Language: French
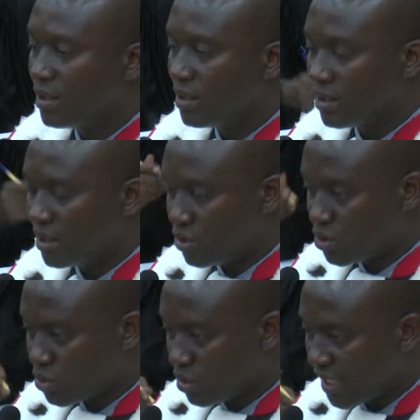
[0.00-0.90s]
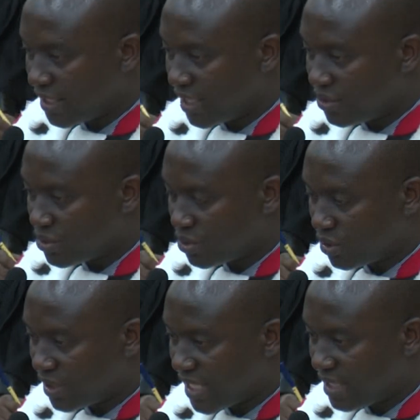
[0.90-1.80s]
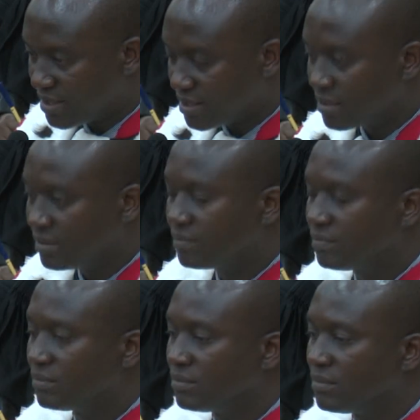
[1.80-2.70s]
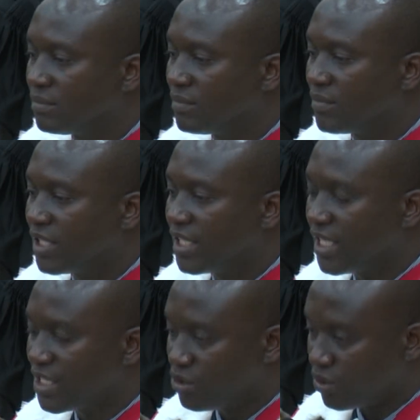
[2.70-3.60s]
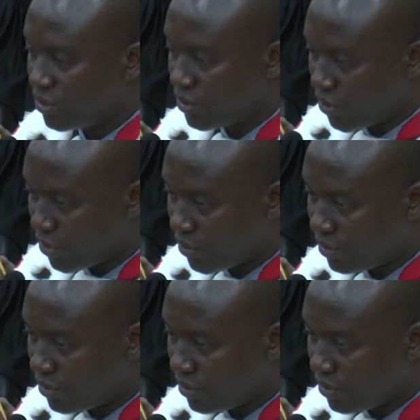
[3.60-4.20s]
Ils se sont entendus sur une date et sur une heure,